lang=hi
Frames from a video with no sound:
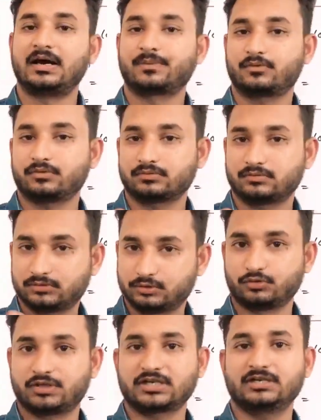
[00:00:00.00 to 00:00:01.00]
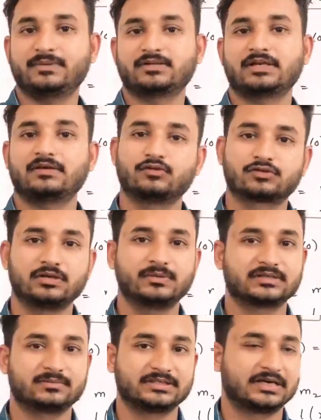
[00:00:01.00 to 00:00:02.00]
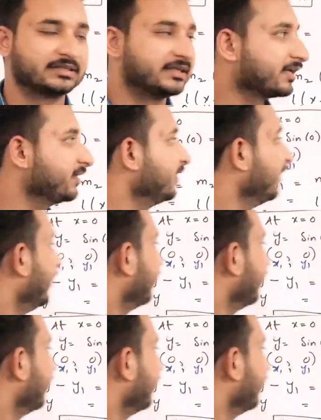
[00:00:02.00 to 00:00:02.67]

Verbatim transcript: आपको चुटकी में जो है ना उसकी भी समझ आ जाएगी